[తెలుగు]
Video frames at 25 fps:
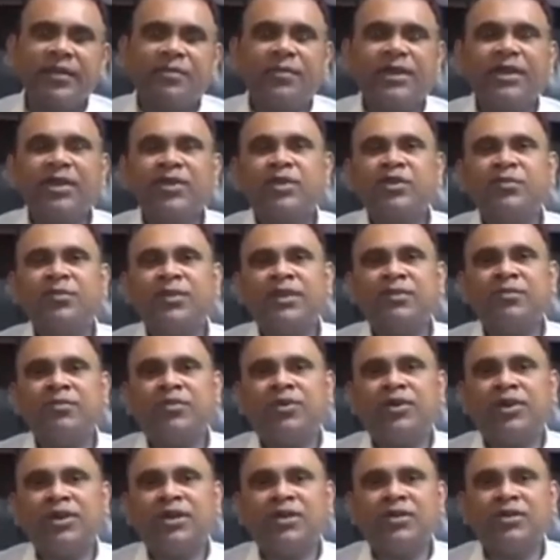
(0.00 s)
మన హ్యూమన్
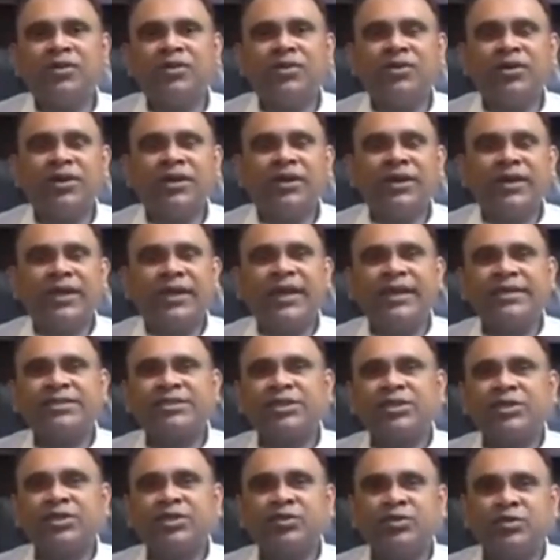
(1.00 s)
బాడీలో ఏస్
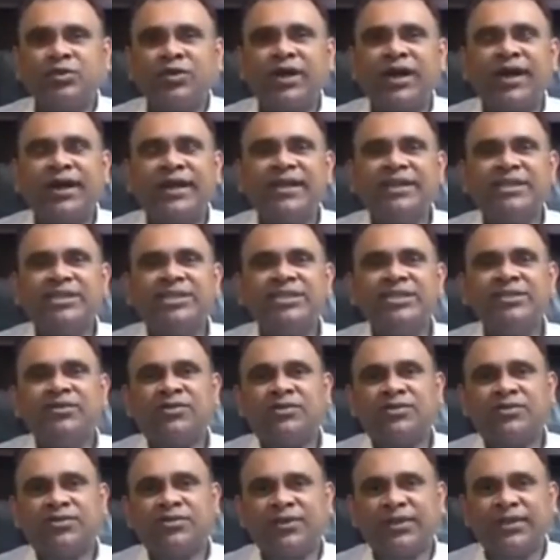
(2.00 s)
టూ అనే జీన్
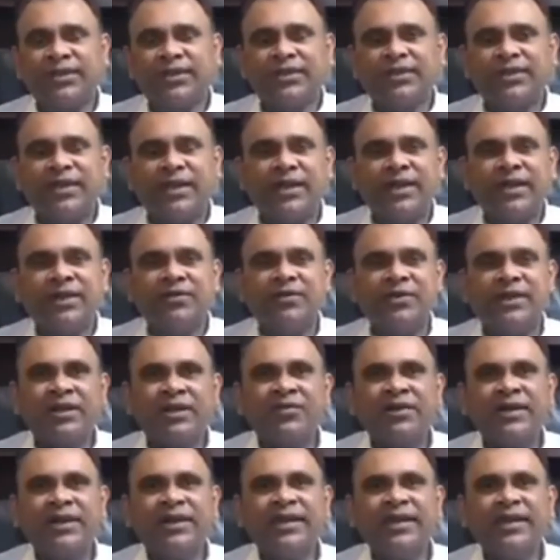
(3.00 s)
ఒకటి ఉంది దాన్ని
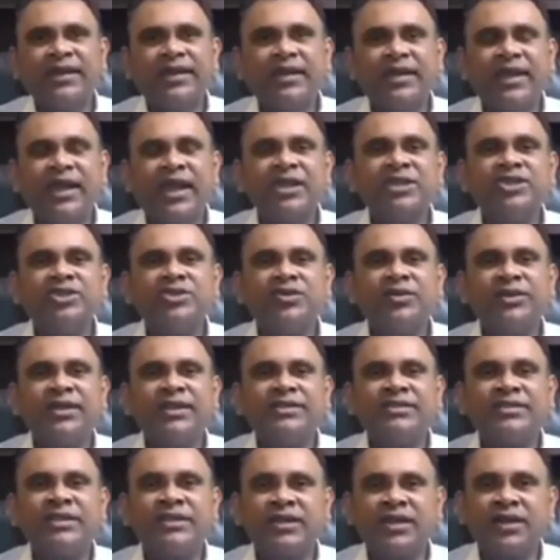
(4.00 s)
ఏమంటామంటే
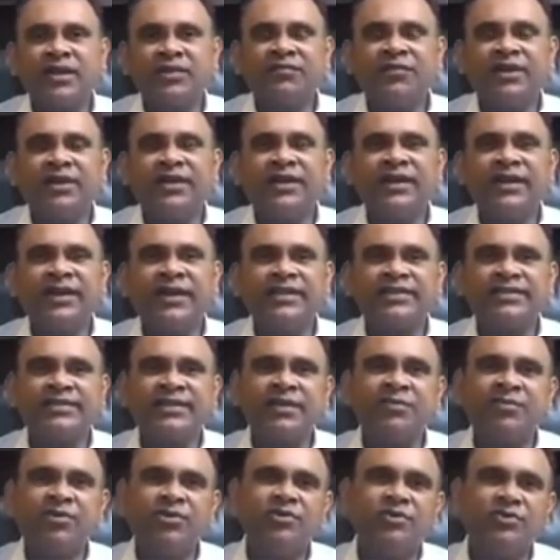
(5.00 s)
యాంజియోటెన్సిన్ కన్వర్టింగ్
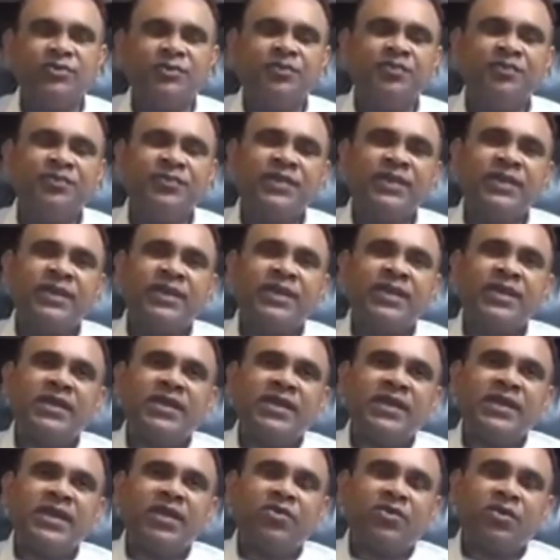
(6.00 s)
ఎంజైమ్ టూ
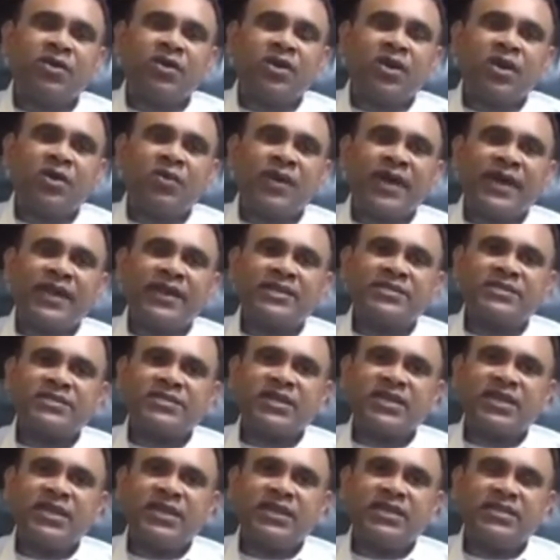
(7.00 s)
ఈ కరోనా
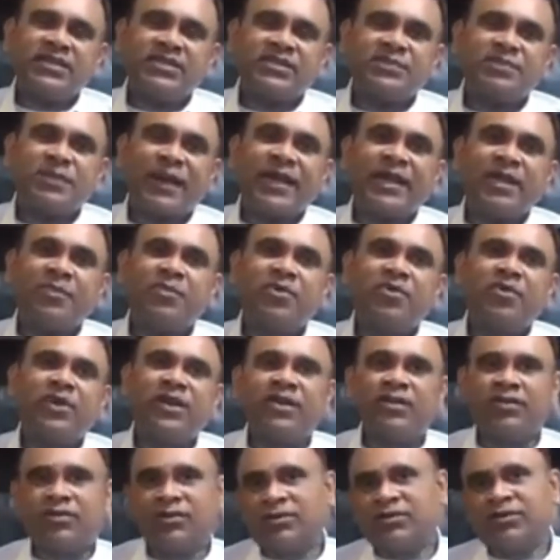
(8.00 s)
వైరస్కి స్పైక్
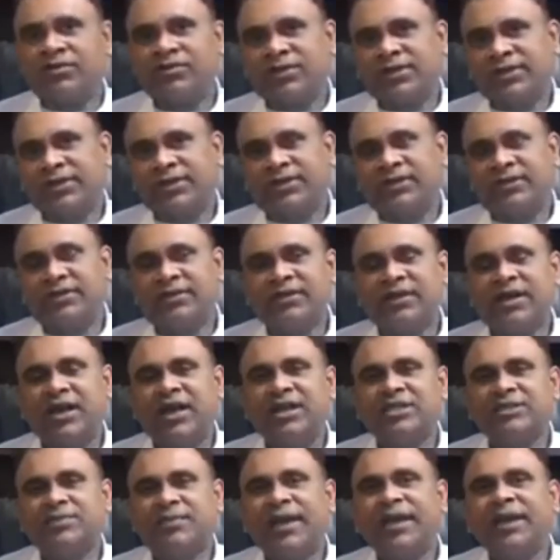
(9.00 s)
ప్రోటీన్ ఒకటి ఉంది
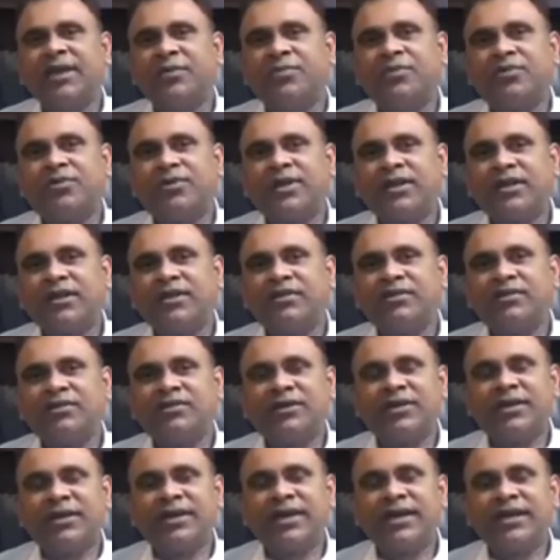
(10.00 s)
ఆ స్పైక్ ప్రోటీన్
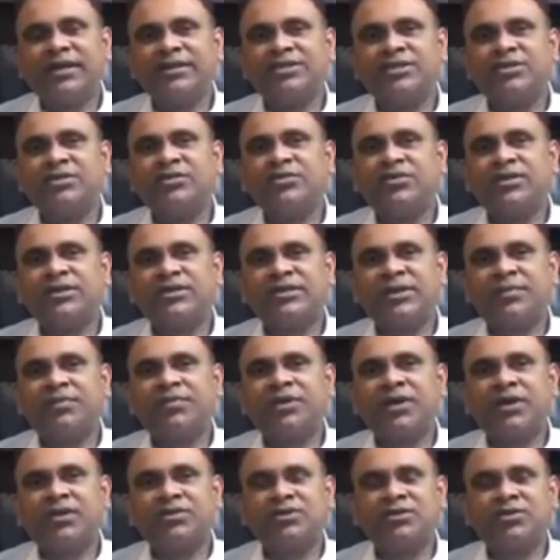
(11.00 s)
ఏస్ టూ
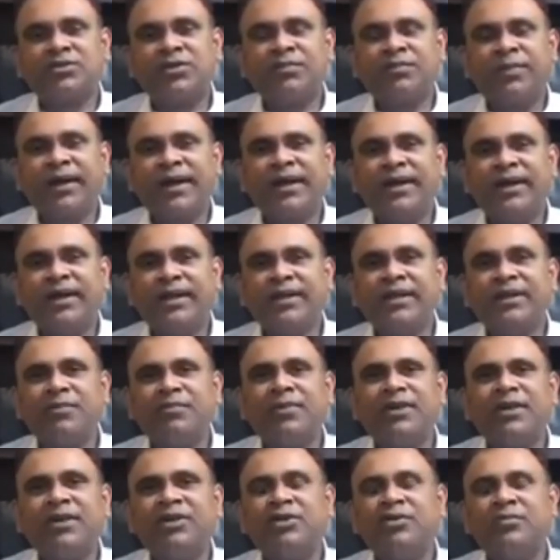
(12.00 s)
రిసెప్టార్స్ తోటి బైండ్ అయ్యి
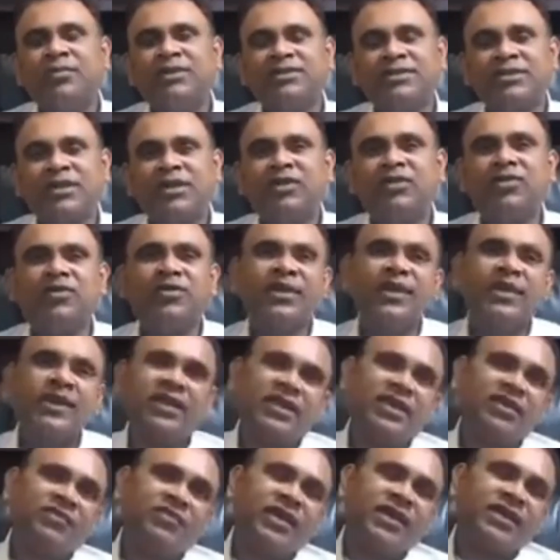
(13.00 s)
మన హ్యూమన్ సెల్లోకి
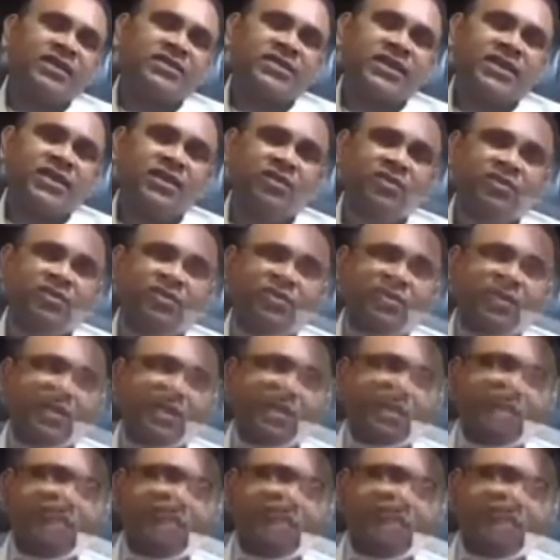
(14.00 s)
ఈ వైరస్ ఎంటర్ అవుతుంది